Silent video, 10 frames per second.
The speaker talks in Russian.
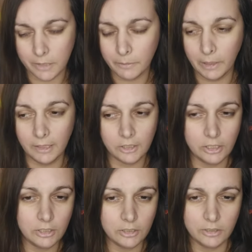Нормальная
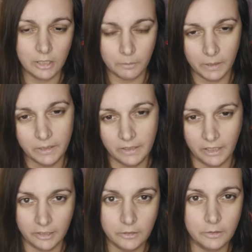женщина нормально
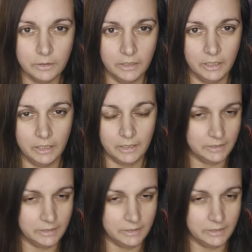реагирует на